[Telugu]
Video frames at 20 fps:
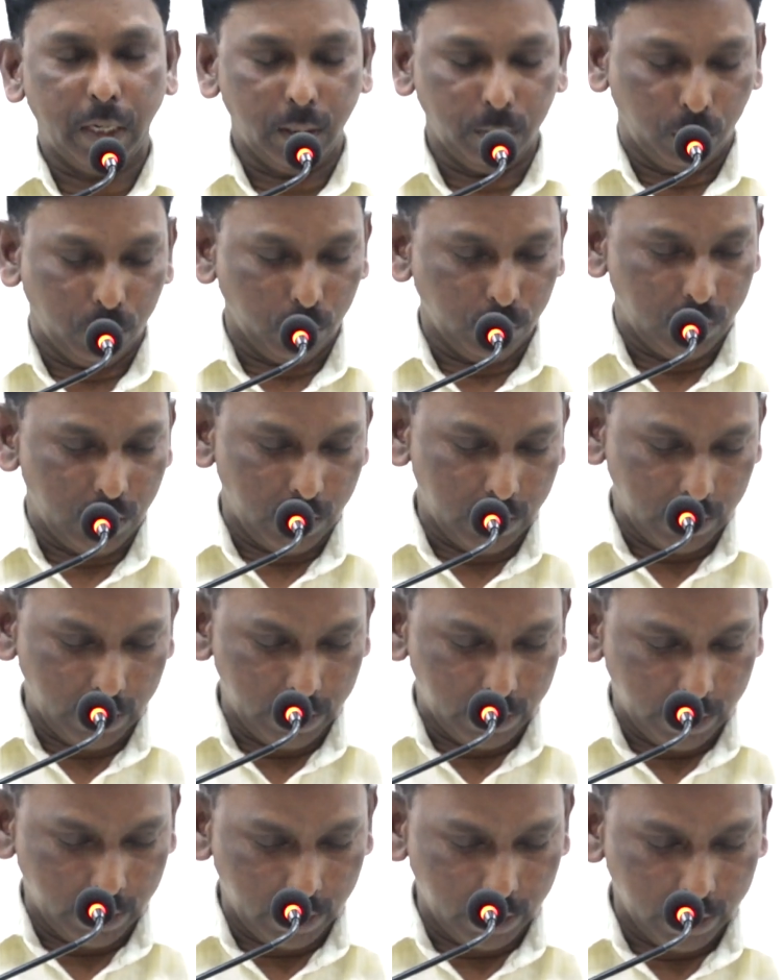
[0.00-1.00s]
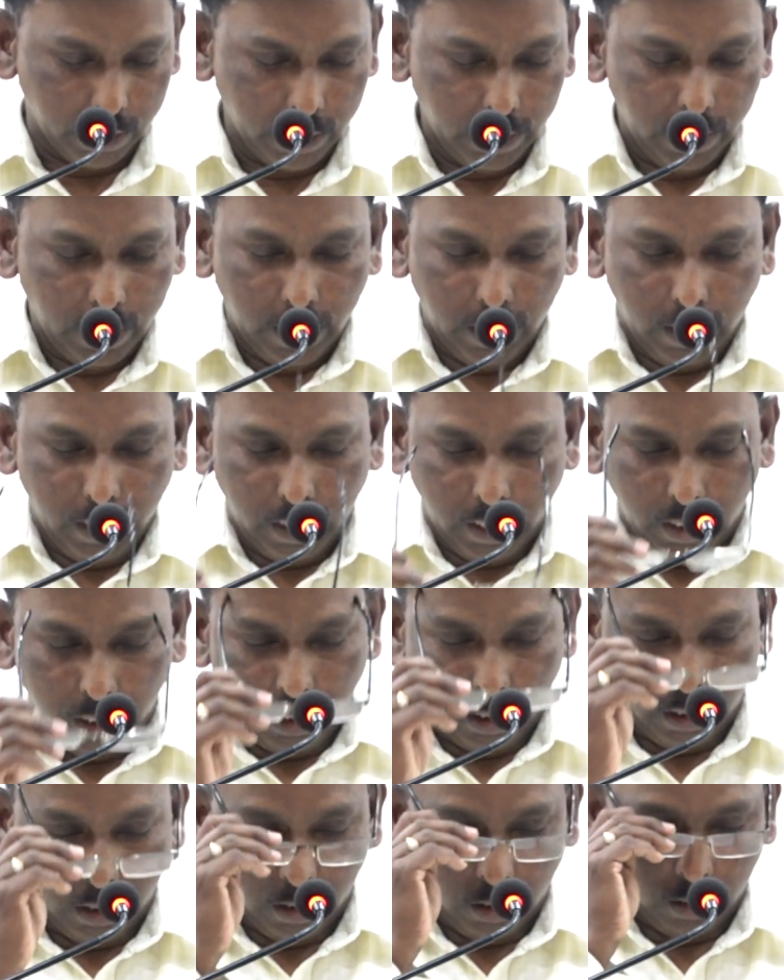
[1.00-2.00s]
మనం చూసినట్టయితే ఈ
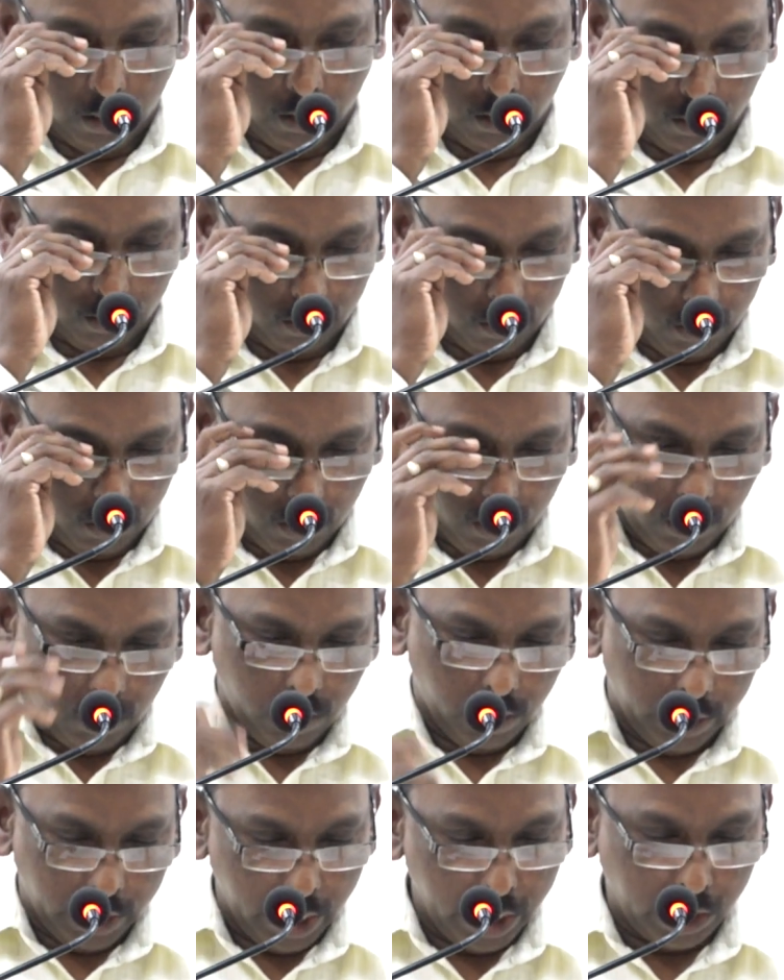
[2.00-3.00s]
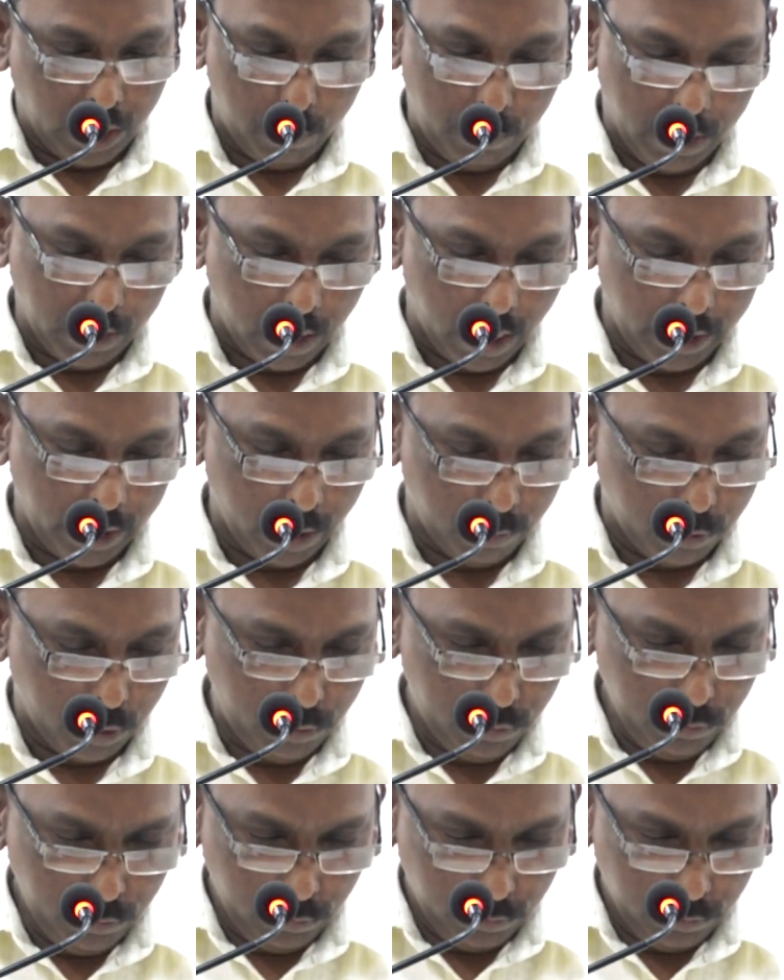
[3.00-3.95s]
నిర్గమకాండము